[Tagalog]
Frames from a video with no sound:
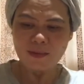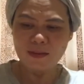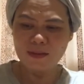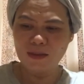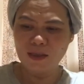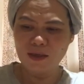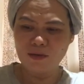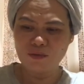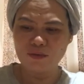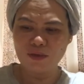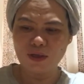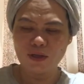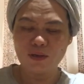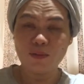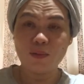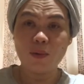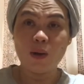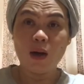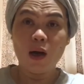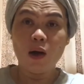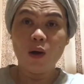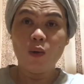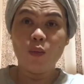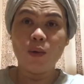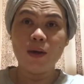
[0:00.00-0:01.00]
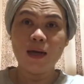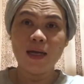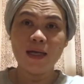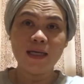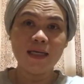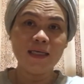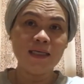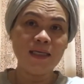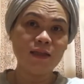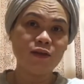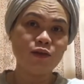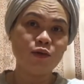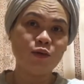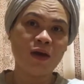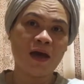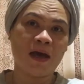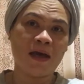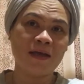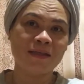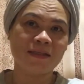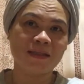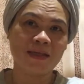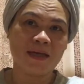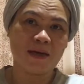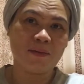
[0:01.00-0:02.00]
Naku, naku. Walang edit to
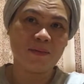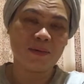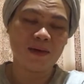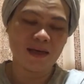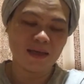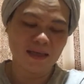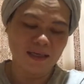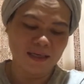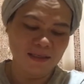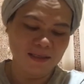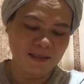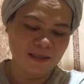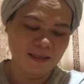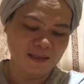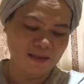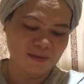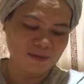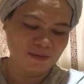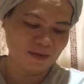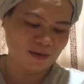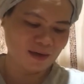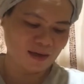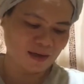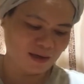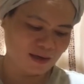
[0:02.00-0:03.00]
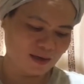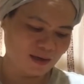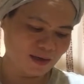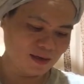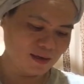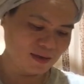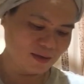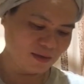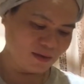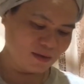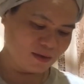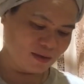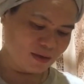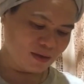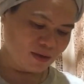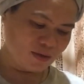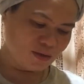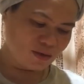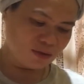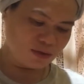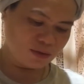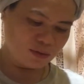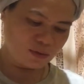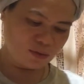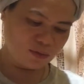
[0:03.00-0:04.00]
guys ha. Walang edit. Okay.
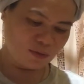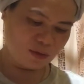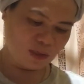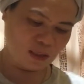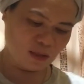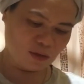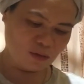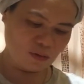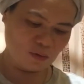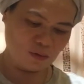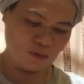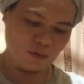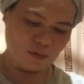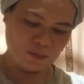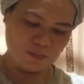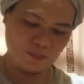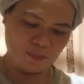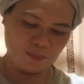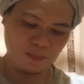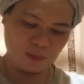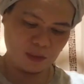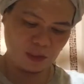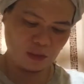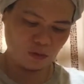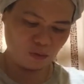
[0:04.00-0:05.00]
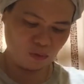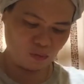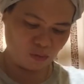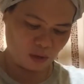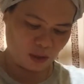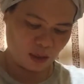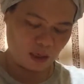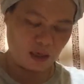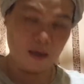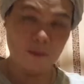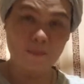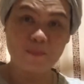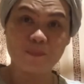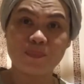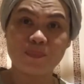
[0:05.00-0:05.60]
So, ito. Ito na.